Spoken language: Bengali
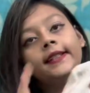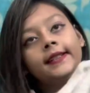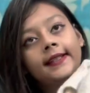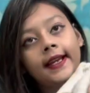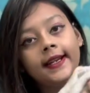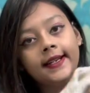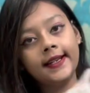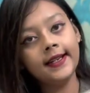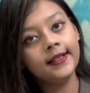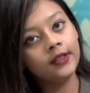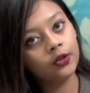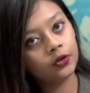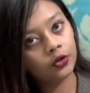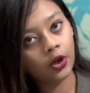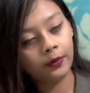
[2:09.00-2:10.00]
ডিজাইন নেই
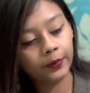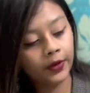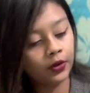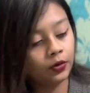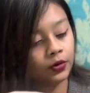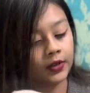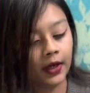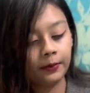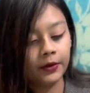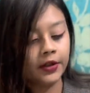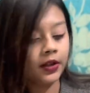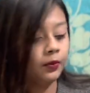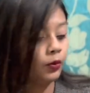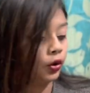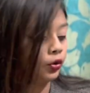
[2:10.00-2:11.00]
সব কিন্তু
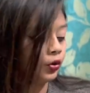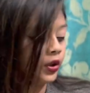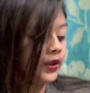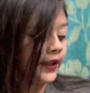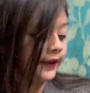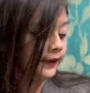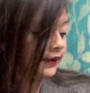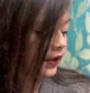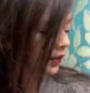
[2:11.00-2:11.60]
সামনেটার মতনই দেখতে